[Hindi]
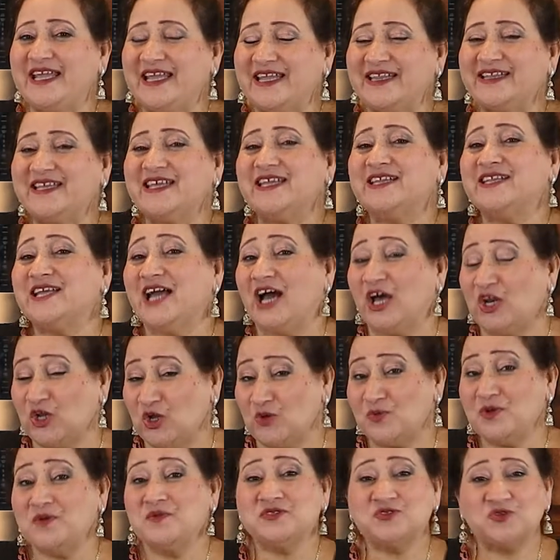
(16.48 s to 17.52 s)
ईद की
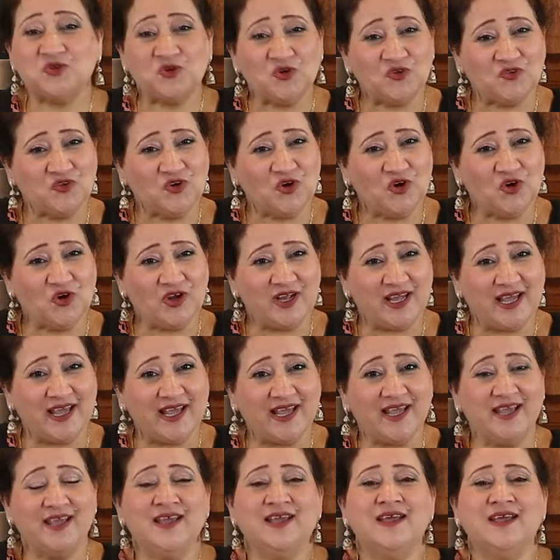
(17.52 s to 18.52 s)
तैयारियों में मसरूफ़ होंगे